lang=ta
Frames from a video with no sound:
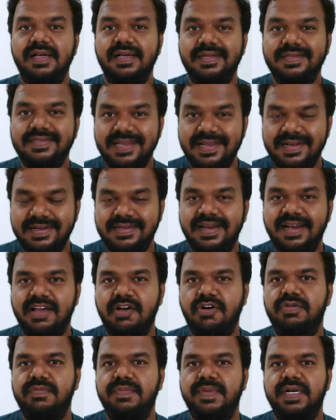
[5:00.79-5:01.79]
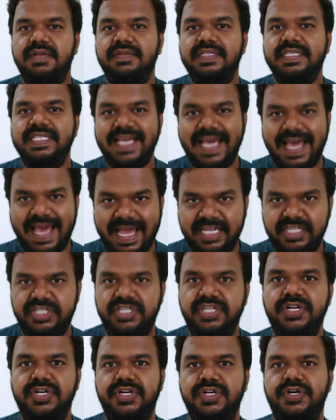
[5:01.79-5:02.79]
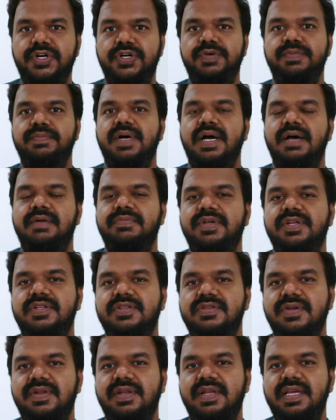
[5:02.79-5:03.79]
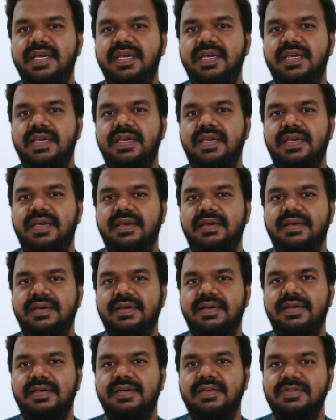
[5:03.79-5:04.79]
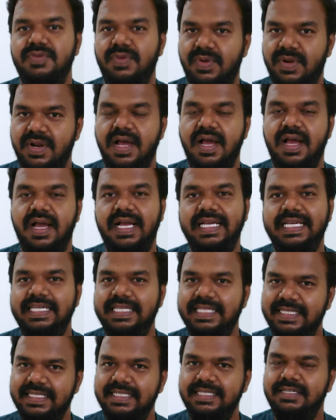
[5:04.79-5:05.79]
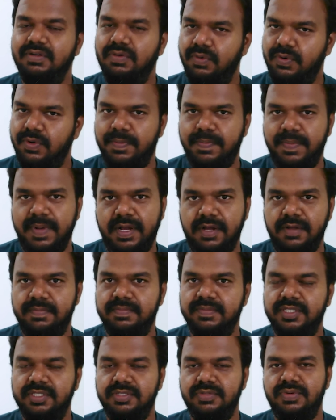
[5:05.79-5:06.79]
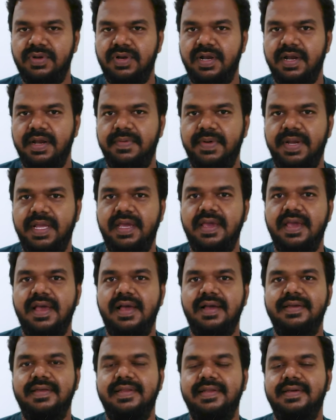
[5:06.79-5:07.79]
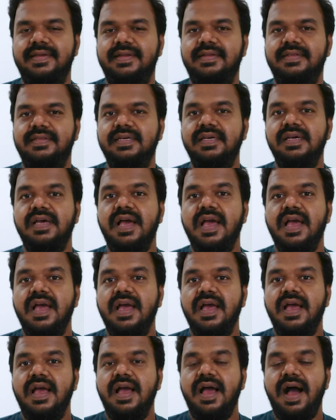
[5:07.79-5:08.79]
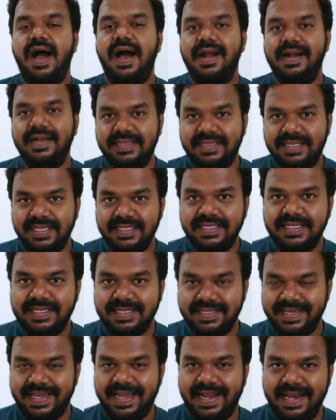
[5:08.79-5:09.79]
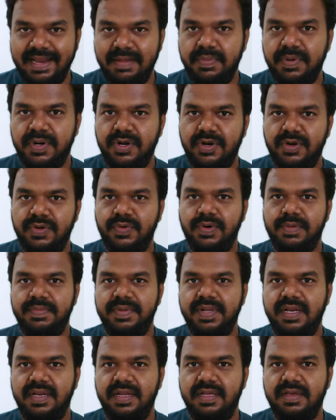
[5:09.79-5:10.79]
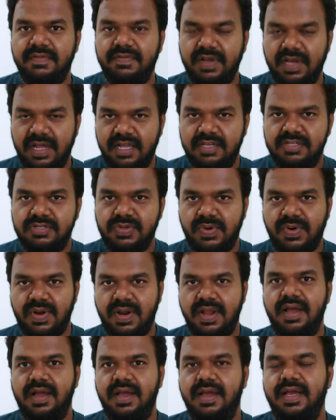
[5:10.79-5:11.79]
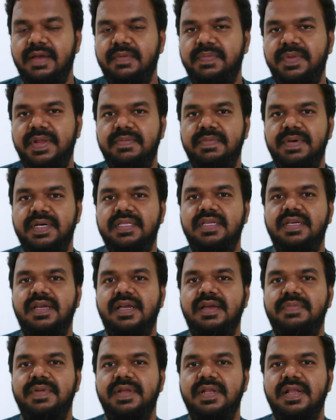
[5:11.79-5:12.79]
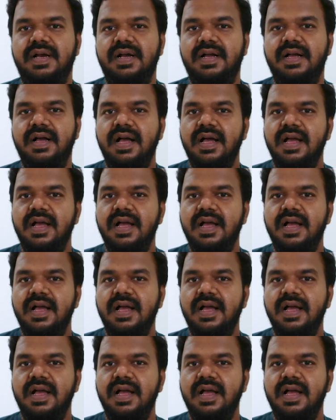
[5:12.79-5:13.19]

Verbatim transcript: சென்ட்ரல் கவர்மெண்ட் வந்து ஆக்ஷன் எடுக்கணும் அப்படின்னு சொல்லி சொல்கிறாங்க இது ஒரு பக்கம் இது ஒரு நடவடிக்கையாக இருக்கிறது அடுத்தது என்ன பண்ணணும் அப்படின்னு இவங்கெல்லாம் சொல்கிறாங்க அப்படின்னு பார்த்தீங்க அப்படின்னாக்கா